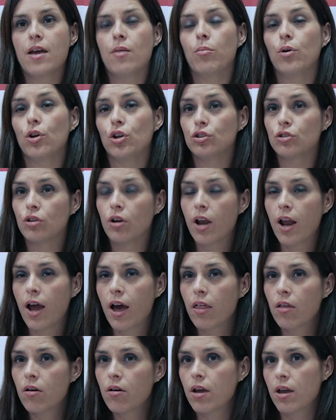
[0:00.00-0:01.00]
Por otro
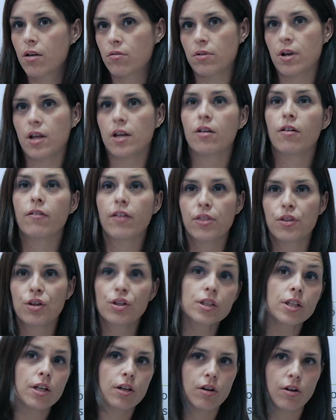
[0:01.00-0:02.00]
lado, es una
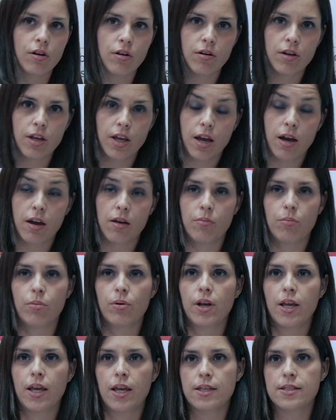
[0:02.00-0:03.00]
innovación tecnológica
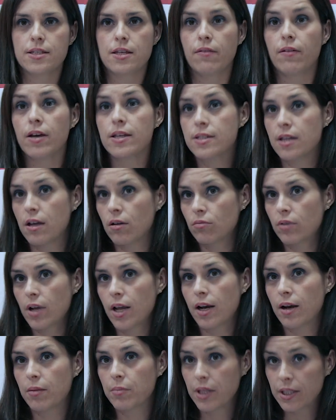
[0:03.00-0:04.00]
porque se basa en
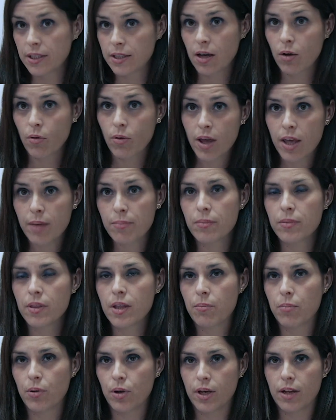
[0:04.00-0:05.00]
una herramienta web
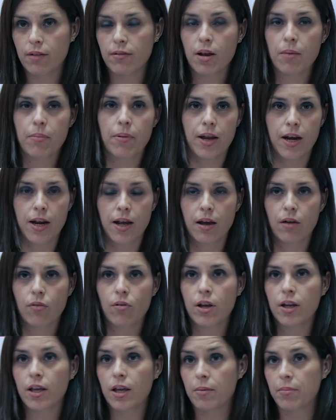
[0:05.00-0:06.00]
disponible para
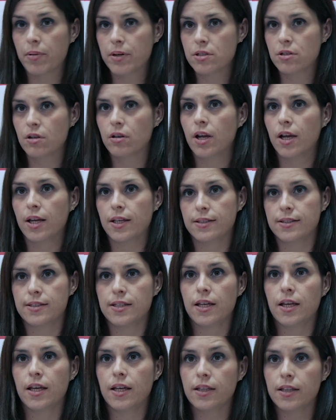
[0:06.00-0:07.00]
cualquier persona que
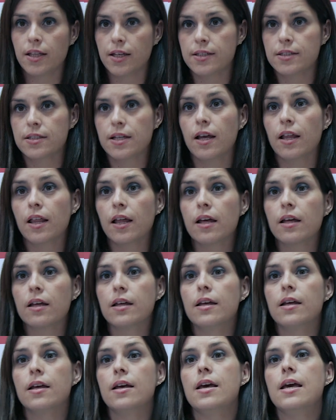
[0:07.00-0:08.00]
esté interesada
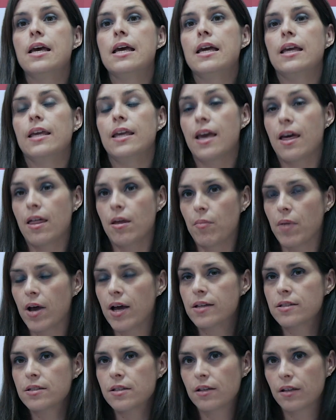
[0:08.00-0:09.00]
y
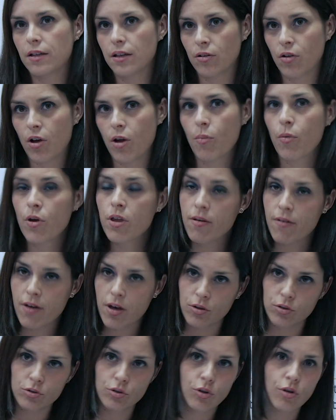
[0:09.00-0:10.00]
además nos hemos
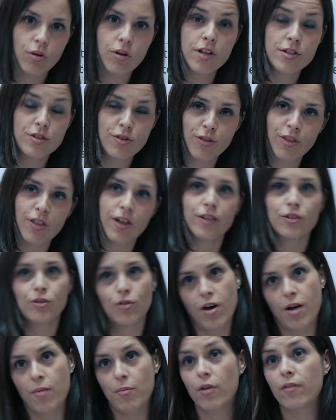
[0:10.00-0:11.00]
llevado todos esos
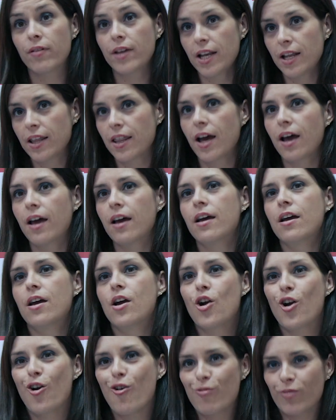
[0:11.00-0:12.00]
datos a movilidad
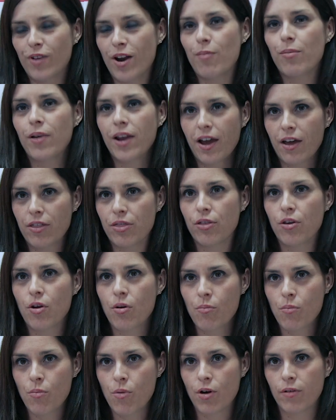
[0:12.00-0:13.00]
con una
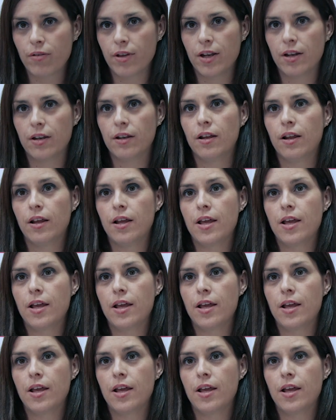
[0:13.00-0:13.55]
aplicación móvil.